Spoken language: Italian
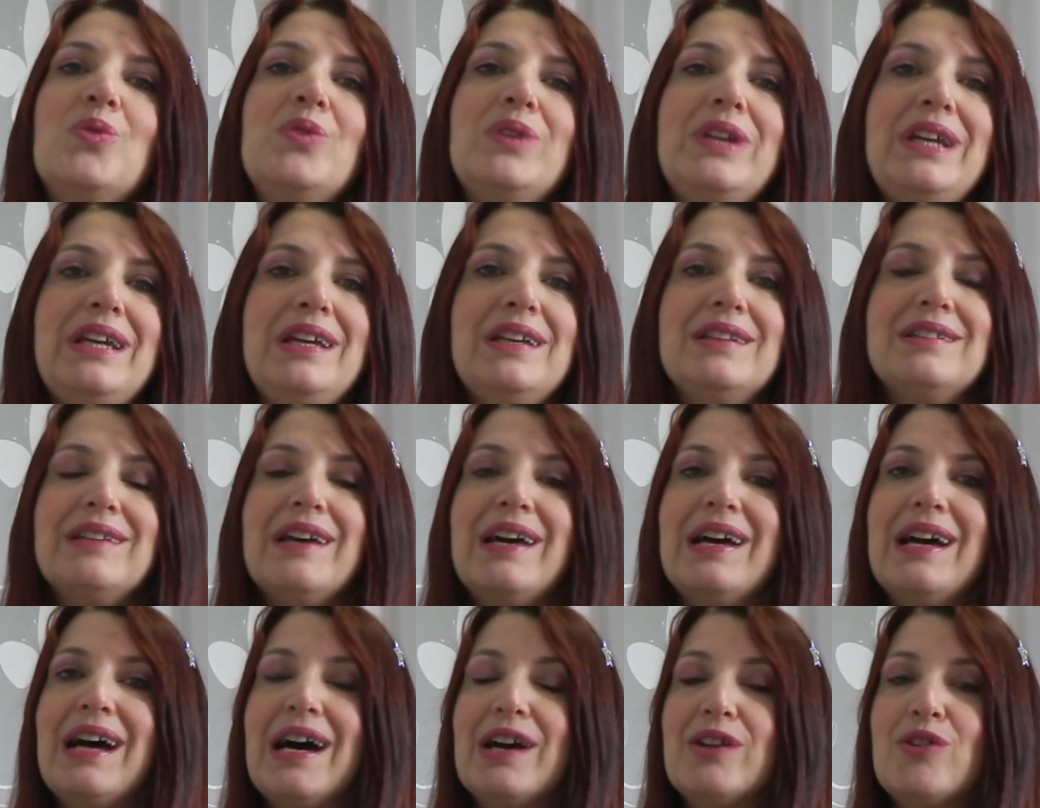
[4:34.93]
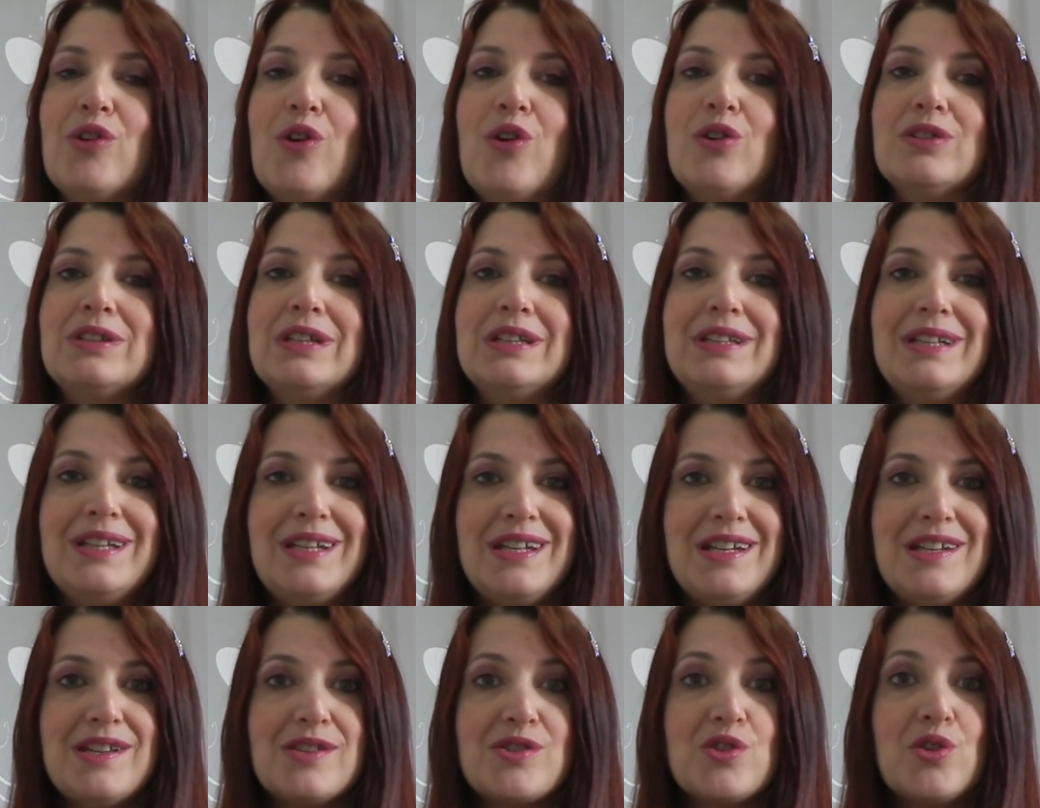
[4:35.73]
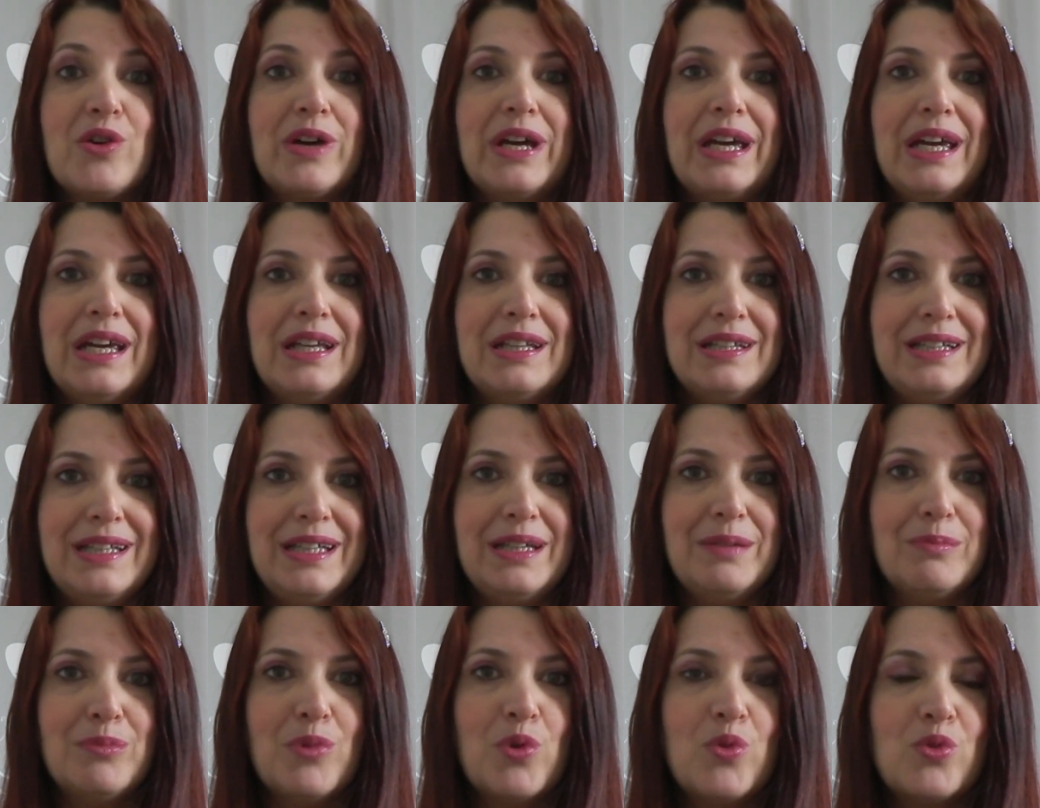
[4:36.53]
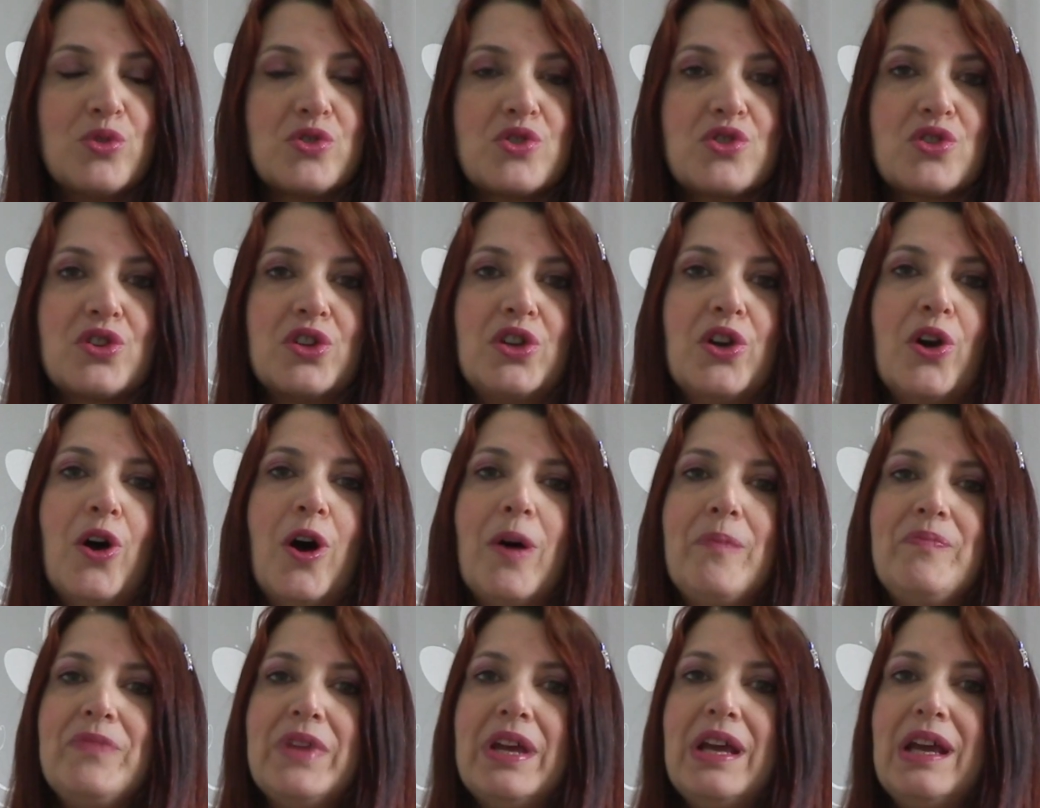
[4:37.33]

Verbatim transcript: unite a note di riso e di muschio